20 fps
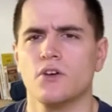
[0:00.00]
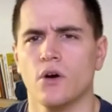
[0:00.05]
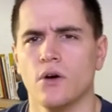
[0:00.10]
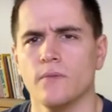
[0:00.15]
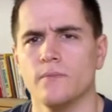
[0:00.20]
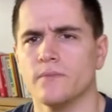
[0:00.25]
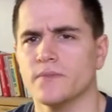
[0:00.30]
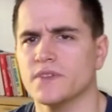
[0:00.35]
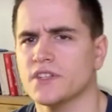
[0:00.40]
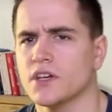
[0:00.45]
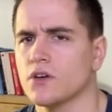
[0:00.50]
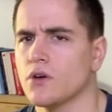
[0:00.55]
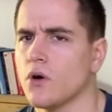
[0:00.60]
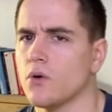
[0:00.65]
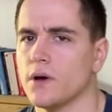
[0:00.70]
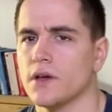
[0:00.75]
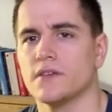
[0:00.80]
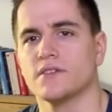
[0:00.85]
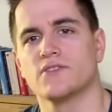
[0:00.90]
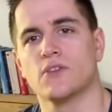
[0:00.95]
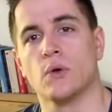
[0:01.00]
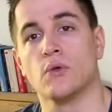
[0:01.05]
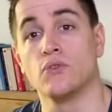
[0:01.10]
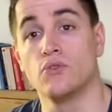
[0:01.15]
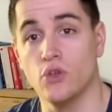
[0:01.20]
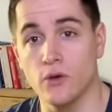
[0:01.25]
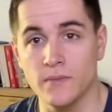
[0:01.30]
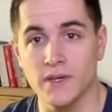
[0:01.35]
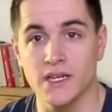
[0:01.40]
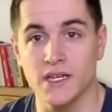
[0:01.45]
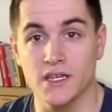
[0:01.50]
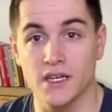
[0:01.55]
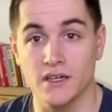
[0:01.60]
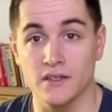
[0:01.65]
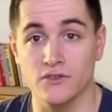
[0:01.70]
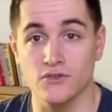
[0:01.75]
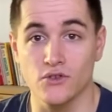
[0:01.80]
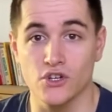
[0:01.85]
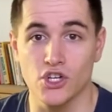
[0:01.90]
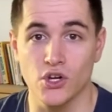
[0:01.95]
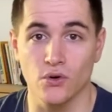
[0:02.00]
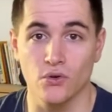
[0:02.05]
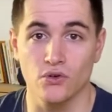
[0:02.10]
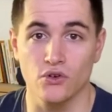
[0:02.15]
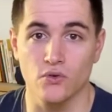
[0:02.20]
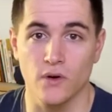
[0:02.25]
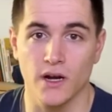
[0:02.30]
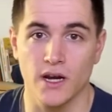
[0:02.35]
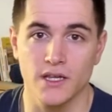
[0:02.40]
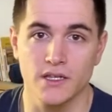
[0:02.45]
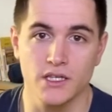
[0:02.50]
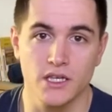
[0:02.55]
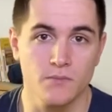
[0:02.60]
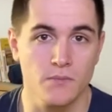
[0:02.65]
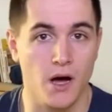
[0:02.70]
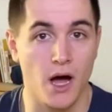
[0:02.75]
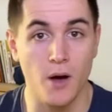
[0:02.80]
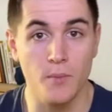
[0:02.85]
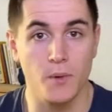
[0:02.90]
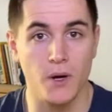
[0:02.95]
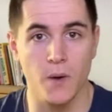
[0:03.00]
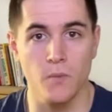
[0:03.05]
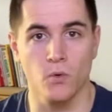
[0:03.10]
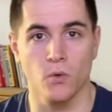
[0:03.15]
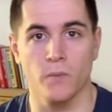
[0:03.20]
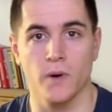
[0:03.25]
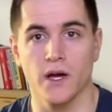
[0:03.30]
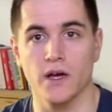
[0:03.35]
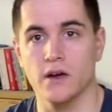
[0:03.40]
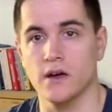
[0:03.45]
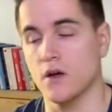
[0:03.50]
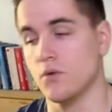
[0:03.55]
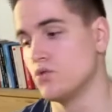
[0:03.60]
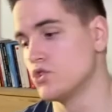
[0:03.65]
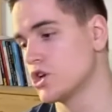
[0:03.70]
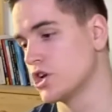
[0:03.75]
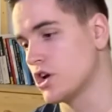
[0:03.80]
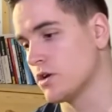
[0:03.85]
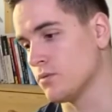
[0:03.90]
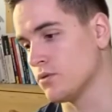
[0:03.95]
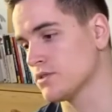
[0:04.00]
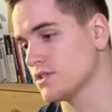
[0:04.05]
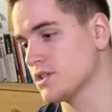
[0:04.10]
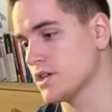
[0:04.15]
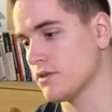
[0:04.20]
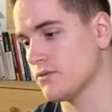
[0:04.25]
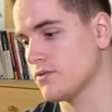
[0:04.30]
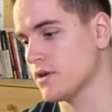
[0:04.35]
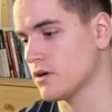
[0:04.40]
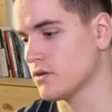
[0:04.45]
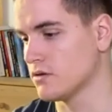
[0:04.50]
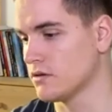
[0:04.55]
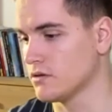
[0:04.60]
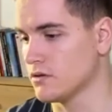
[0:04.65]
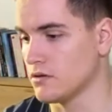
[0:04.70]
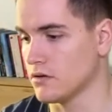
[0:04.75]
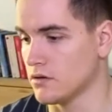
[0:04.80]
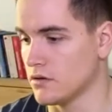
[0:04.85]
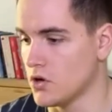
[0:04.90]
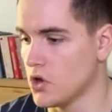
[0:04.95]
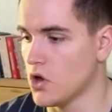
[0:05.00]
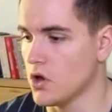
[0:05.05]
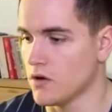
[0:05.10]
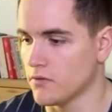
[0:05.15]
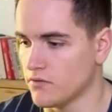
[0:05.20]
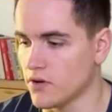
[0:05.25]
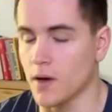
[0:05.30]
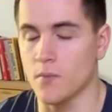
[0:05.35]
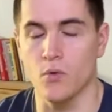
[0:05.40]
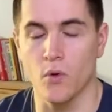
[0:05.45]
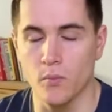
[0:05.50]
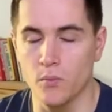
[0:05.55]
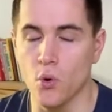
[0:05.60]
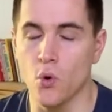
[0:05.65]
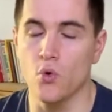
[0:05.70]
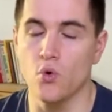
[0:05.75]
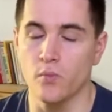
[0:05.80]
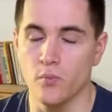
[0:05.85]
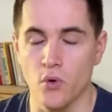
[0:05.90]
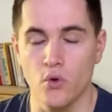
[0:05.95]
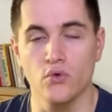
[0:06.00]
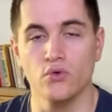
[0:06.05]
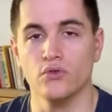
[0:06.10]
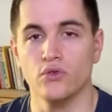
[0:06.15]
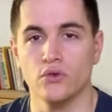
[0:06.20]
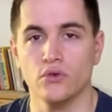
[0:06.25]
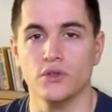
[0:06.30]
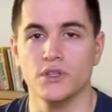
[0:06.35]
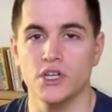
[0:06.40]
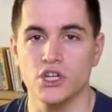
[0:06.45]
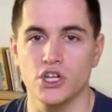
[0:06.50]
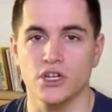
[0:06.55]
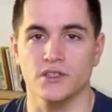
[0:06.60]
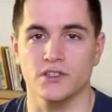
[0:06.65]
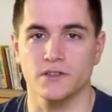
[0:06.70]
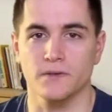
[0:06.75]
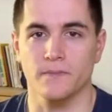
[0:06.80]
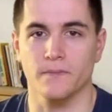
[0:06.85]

ans, 5 ans, ouais. C'était en 2015 que j'ai rejoint la team après mon bac, là où j'ai commencé à faire euh, vraiment beaucoup, beaucoup de, des chasses.